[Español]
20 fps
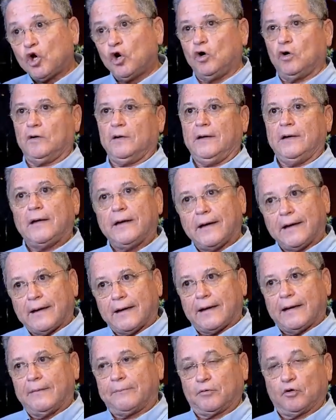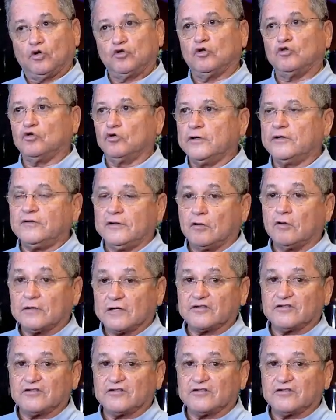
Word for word: con el Producto Turístico